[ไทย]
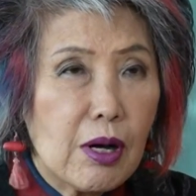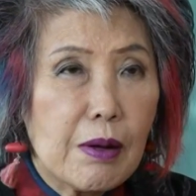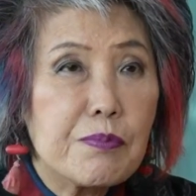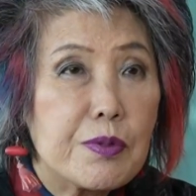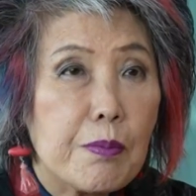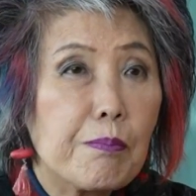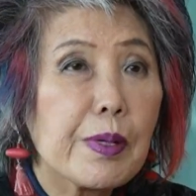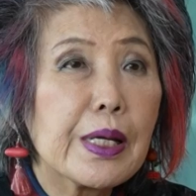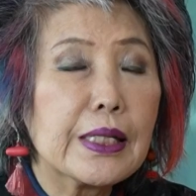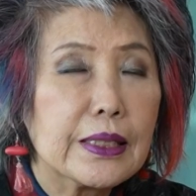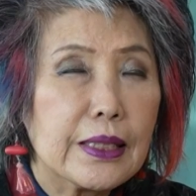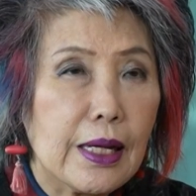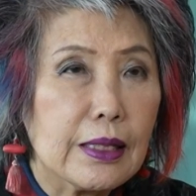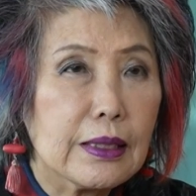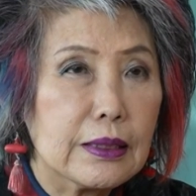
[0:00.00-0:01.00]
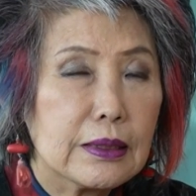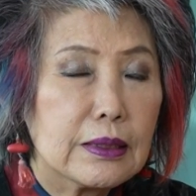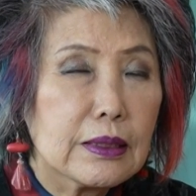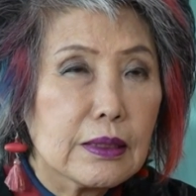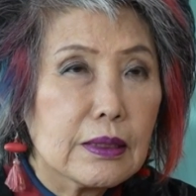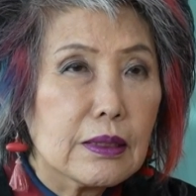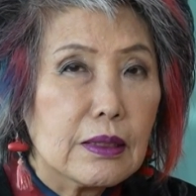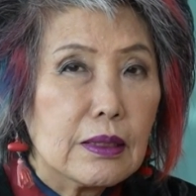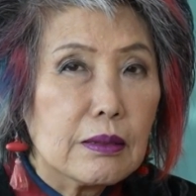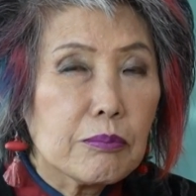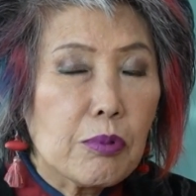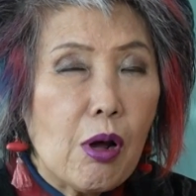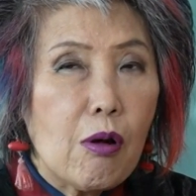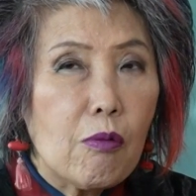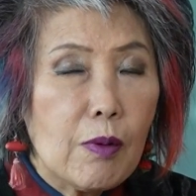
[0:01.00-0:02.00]
ความจำเป็นค่ะ
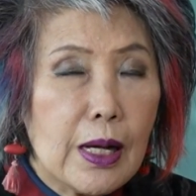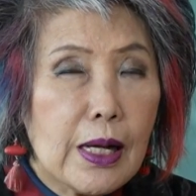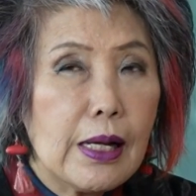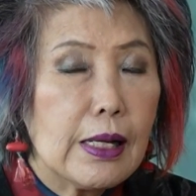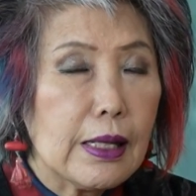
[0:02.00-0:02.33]
เพราะว่า